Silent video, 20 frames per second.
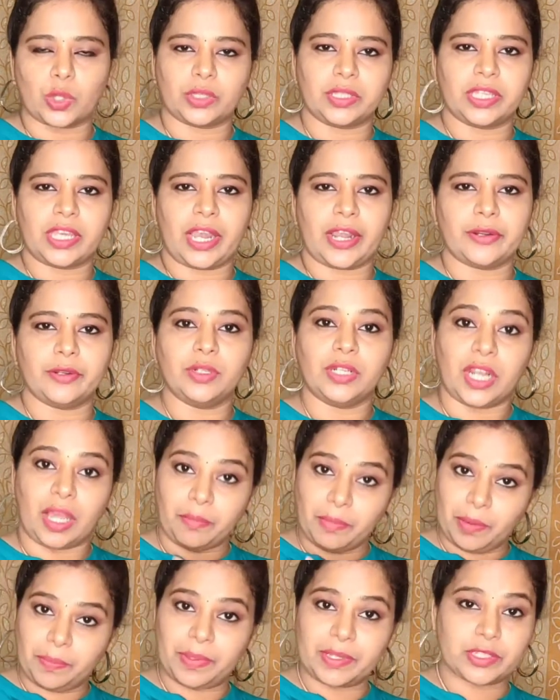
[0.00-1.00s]
சொத்தையாயிடும்
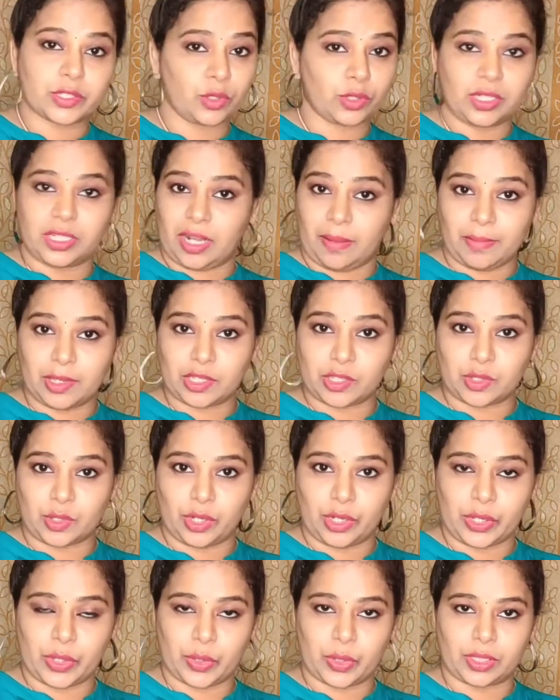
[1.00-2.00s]
நம்ம பெற்றோர்கள் நமக்கு
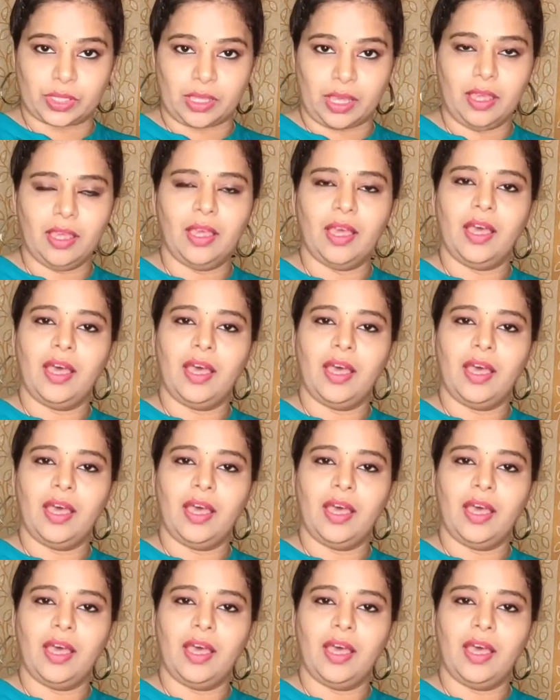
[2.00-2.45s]
சொல்லி கொடுத்தா